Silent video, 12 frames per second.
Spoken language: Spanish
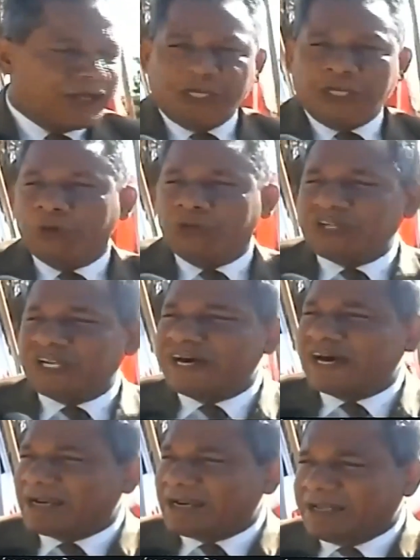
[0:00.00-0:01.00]
y no
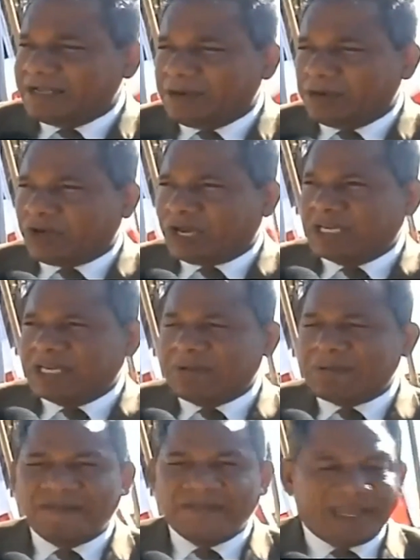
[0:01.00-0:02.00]
entregarle lo que es la
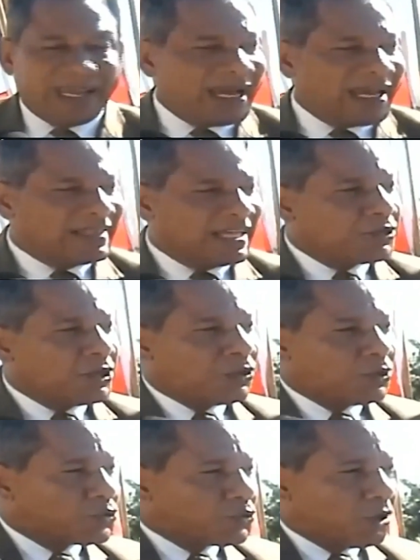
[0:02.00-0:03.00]
bandera que tanto le
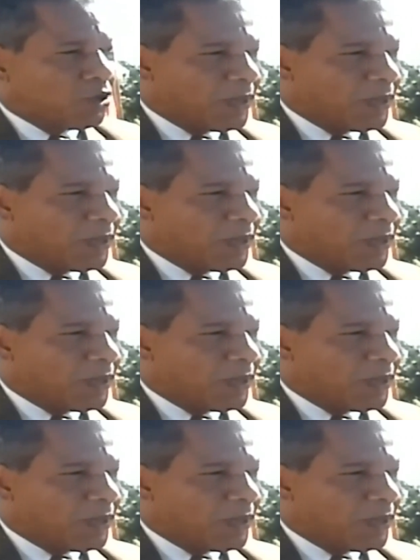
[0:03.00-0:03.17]
costó a